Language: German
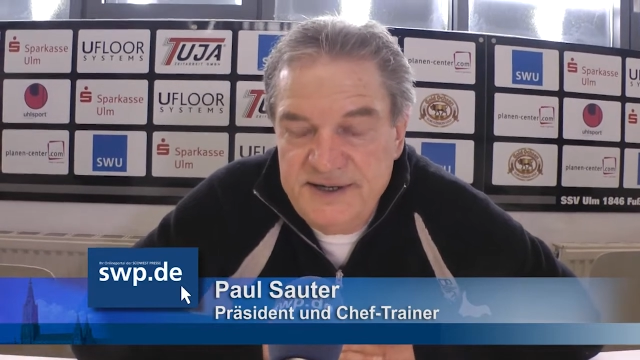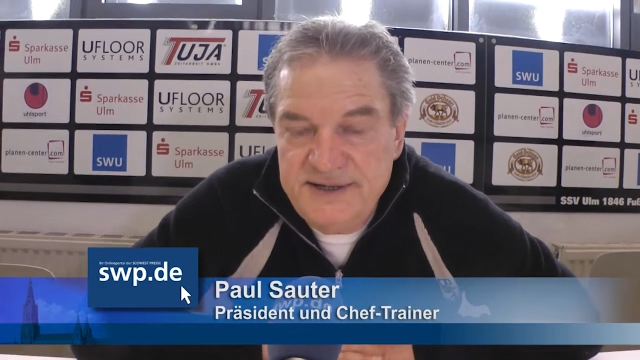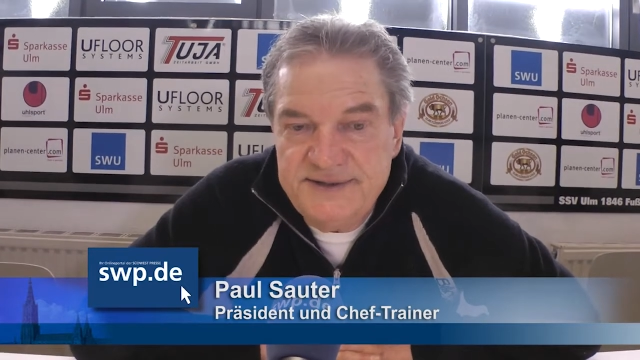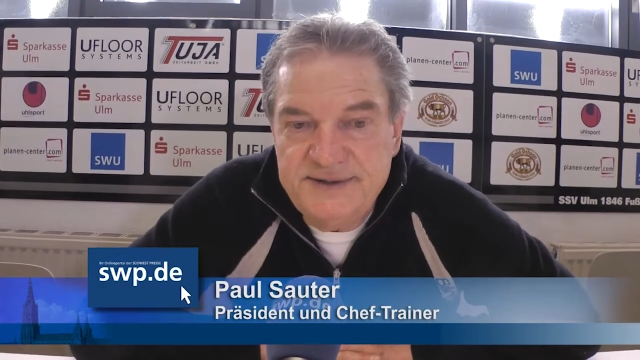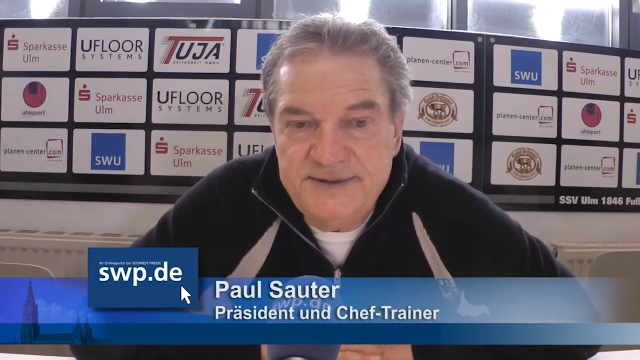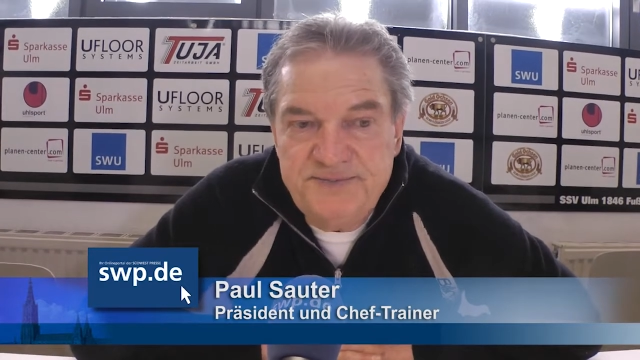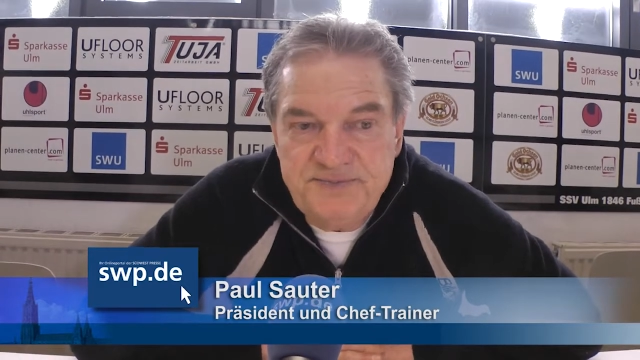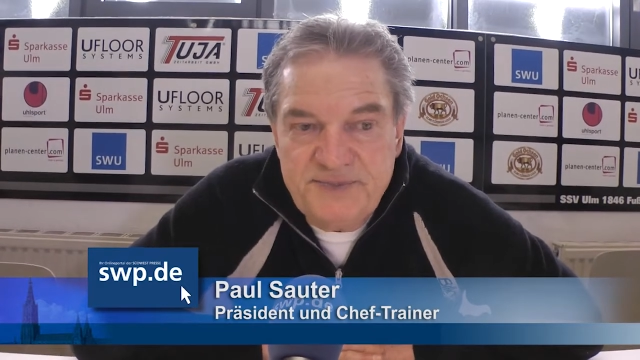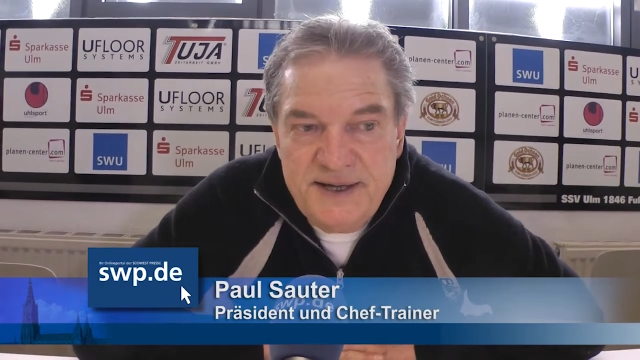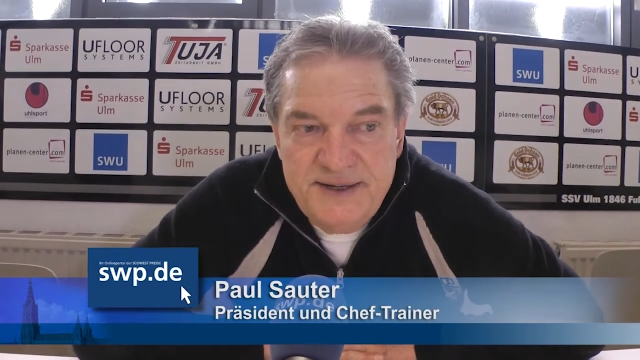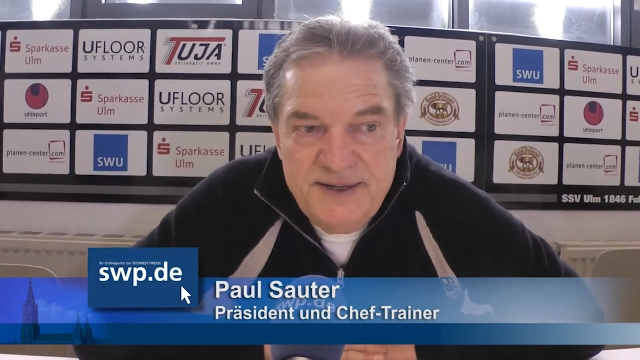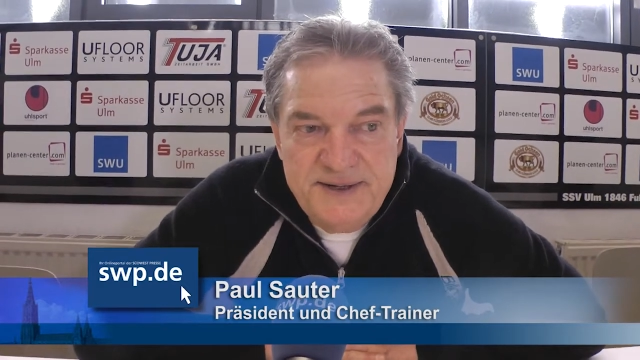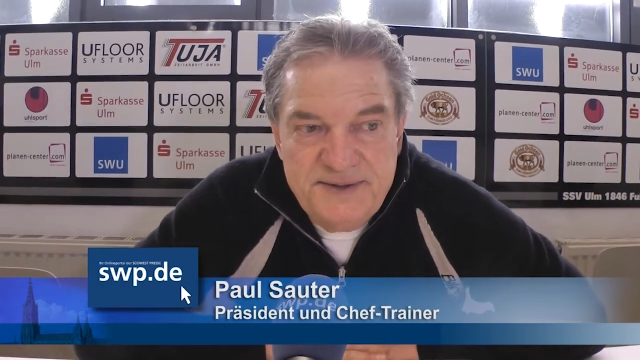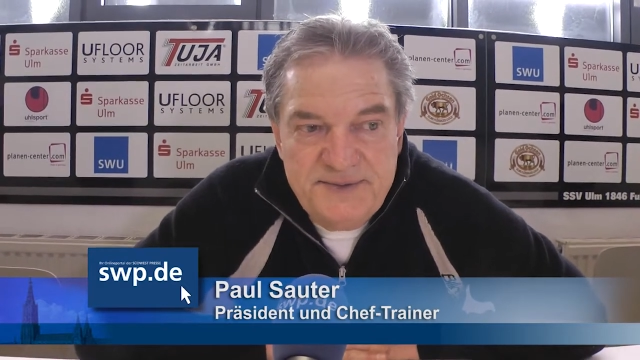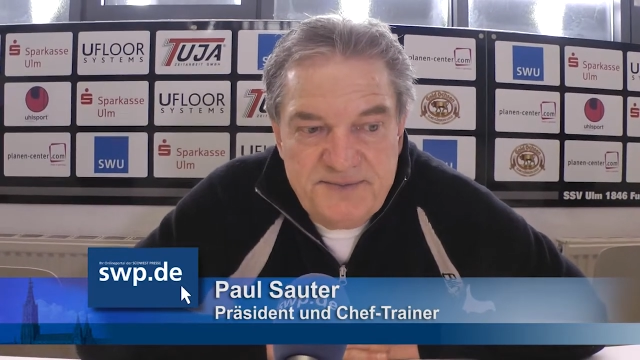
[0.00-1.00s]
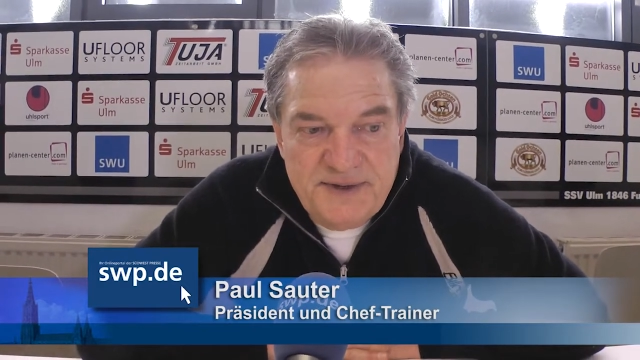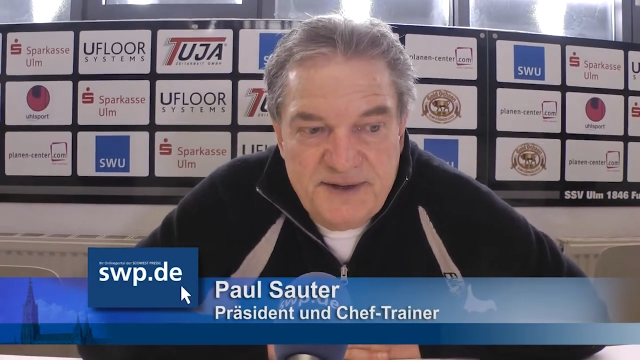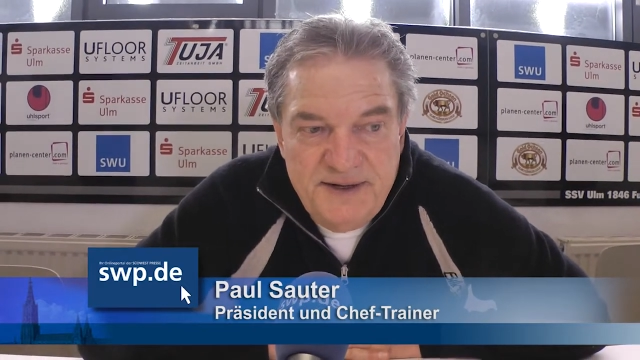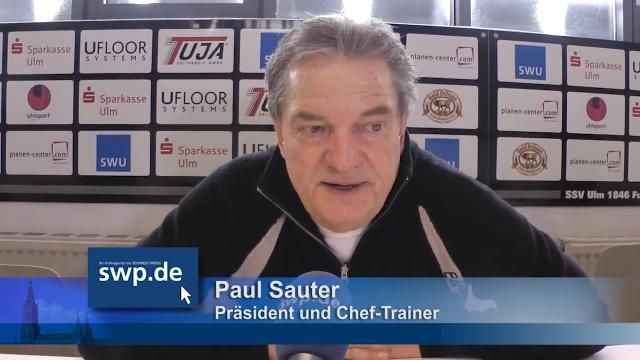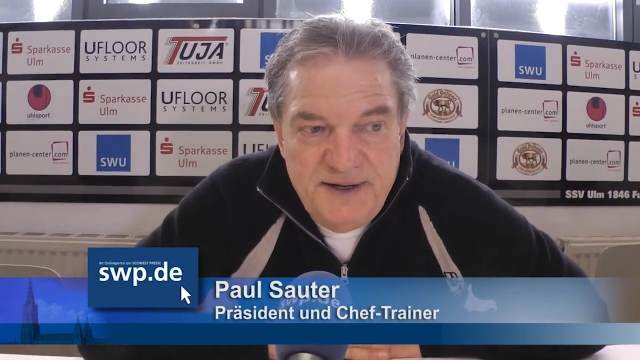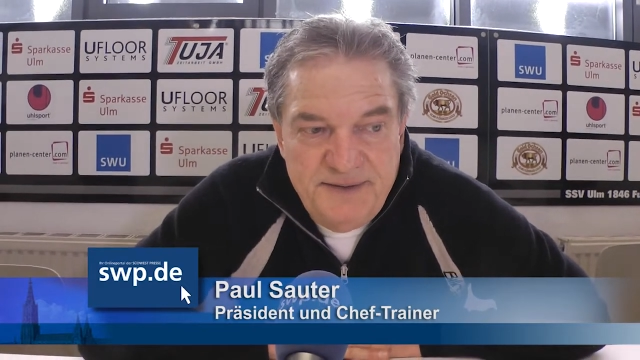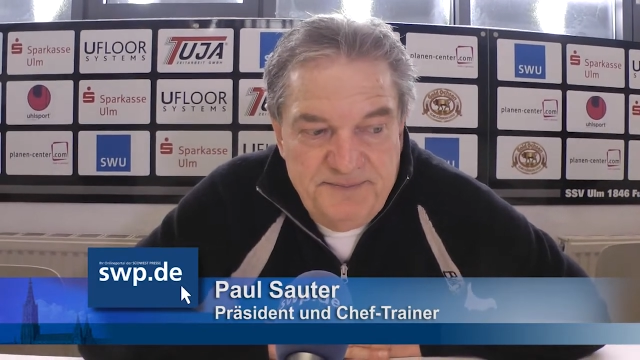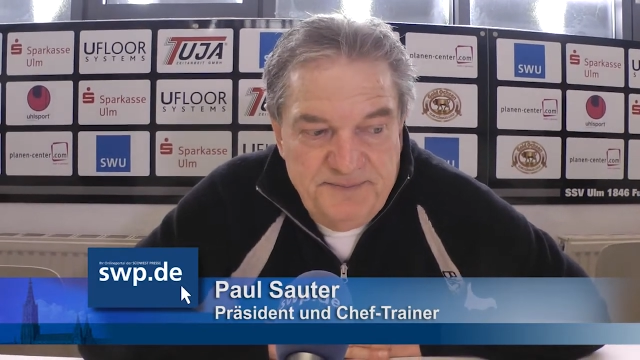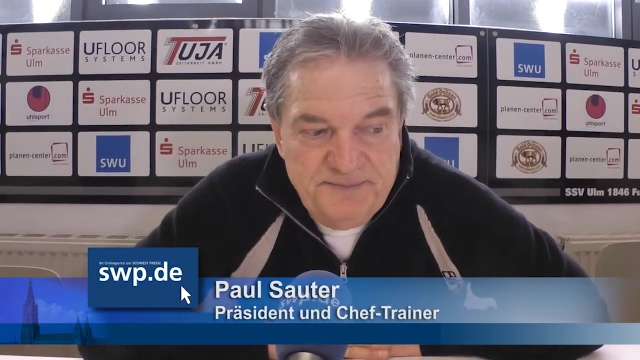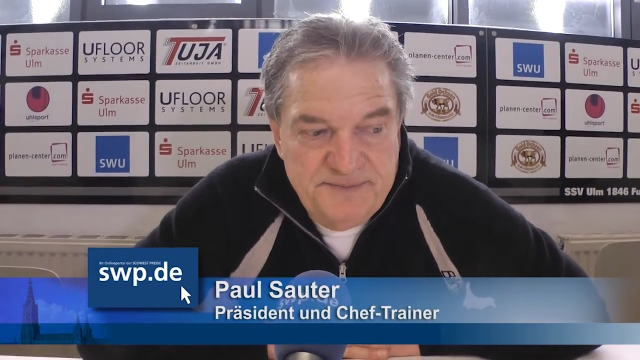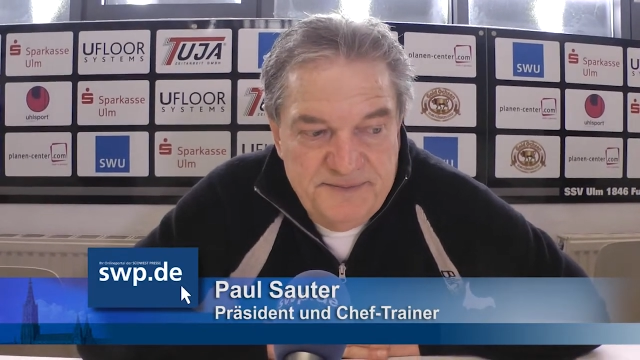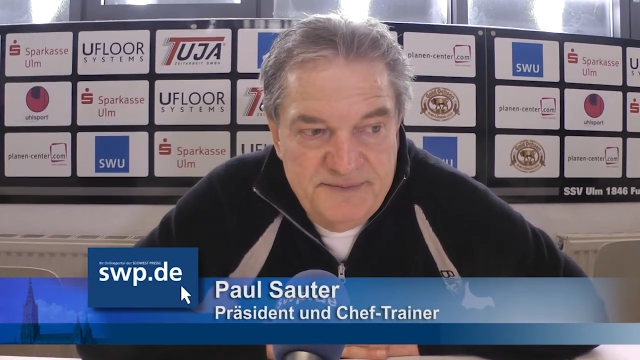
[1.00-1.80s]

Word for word: Also ja,